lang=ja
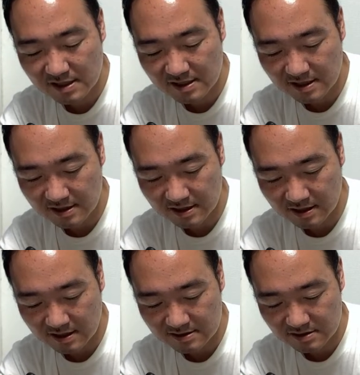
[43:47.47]
権に
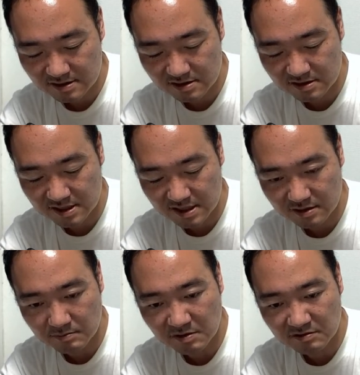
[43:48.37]
関する税の
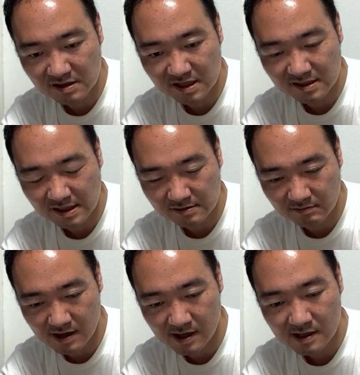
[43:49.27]
問題などは